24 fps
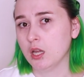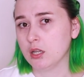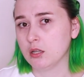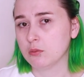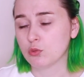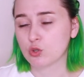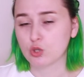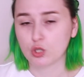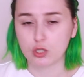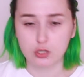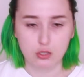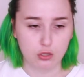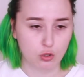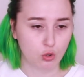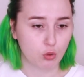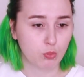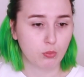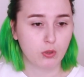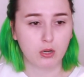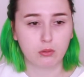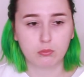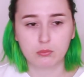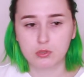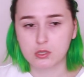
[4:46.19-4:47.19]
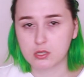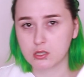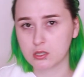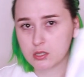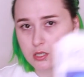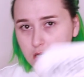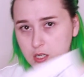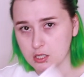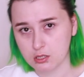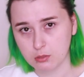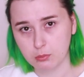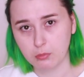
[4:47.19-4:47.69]
Немножко с юмором, с
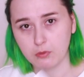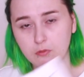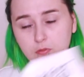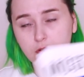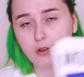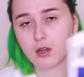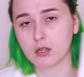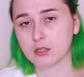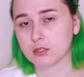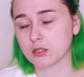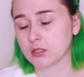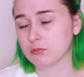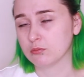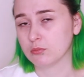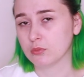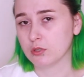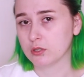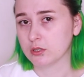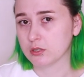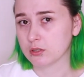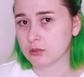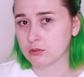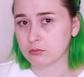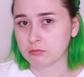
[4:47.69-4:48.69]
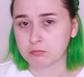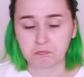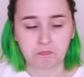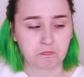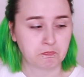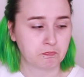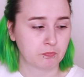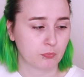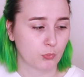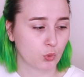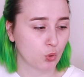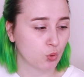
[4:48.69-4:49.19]
интересными фактами,
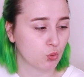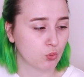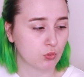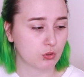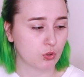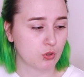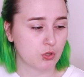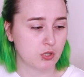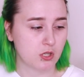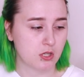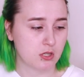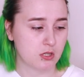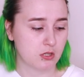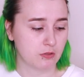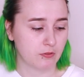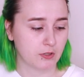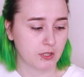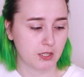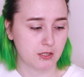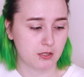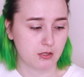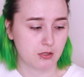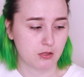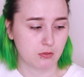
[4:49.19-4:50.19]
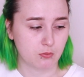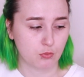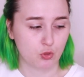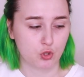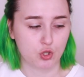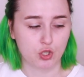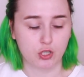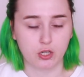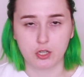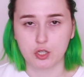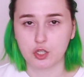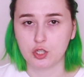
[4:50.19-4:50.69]
ну, то есть, если вы хотите
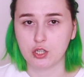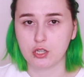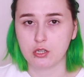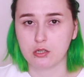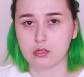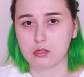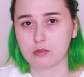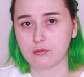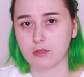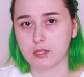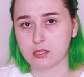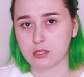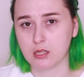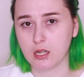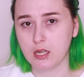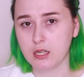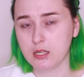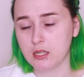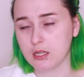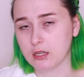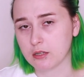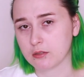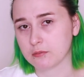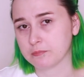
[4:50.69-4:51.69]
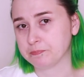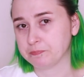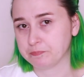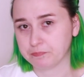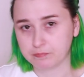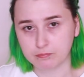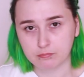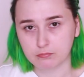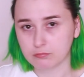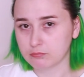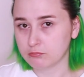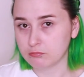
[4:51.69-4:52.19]
немножко расширить свои знания,
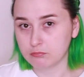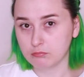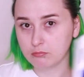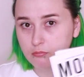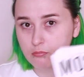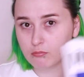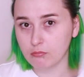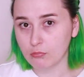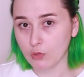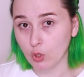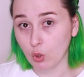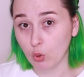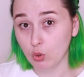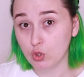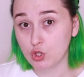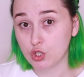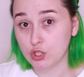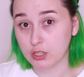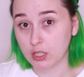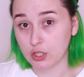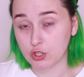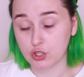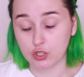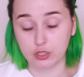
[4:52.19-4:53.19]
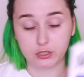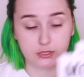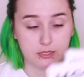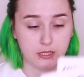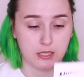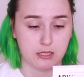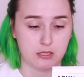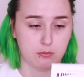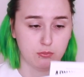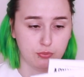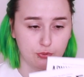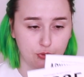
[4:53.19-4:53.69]
очень даже,
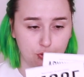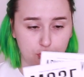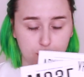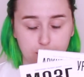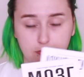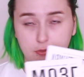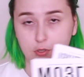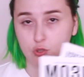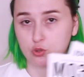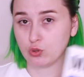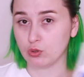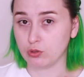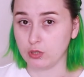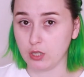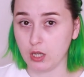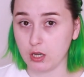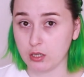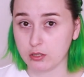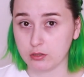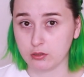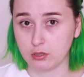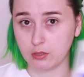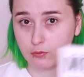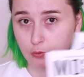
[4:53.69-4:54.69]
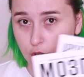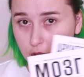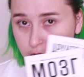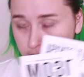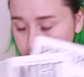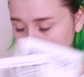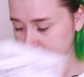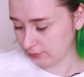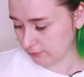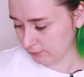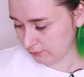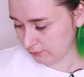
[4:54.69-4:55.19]
кстати, будет. Так что я довольна.